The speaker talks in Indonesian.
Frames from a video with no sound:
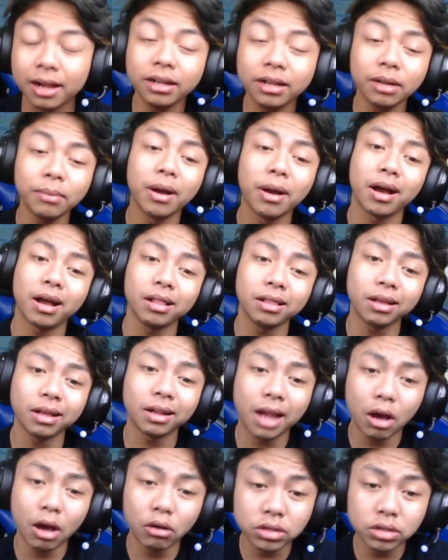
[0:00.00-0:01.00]
kalian ini bakal ke
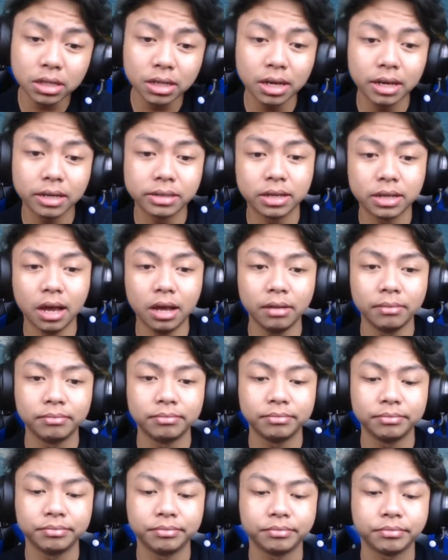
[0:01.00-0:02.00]
laut sini, guys ya.
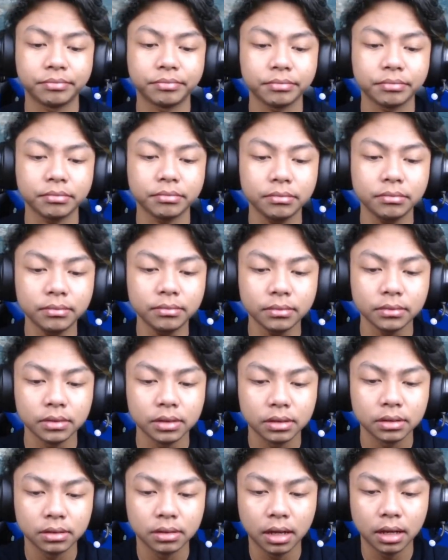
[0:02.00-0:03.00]

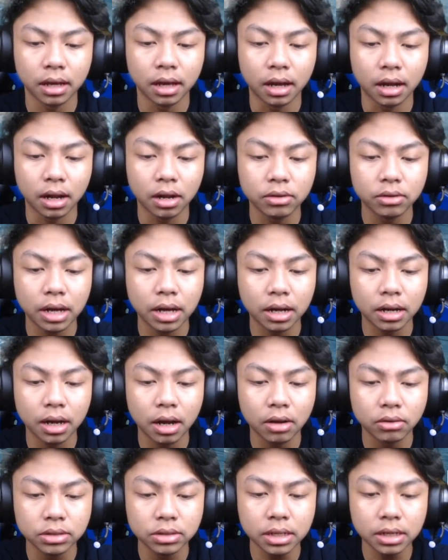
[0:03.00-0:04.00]
Nah, kalau udah ke
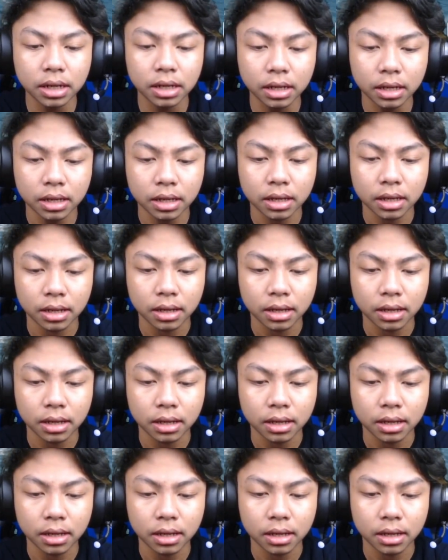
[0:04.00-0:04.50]
laut sini,